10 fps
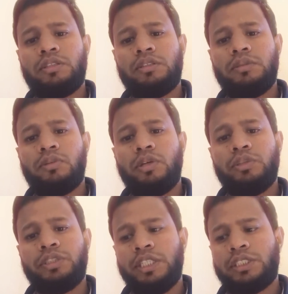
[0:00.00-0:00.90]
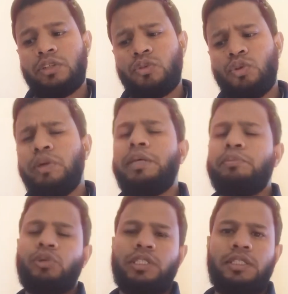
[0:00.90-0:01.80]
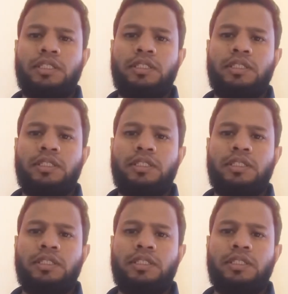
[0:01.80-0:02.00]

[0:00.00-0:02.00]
জীবনে ওই জিনিসটা খুবই ইম্পর্টেন্ট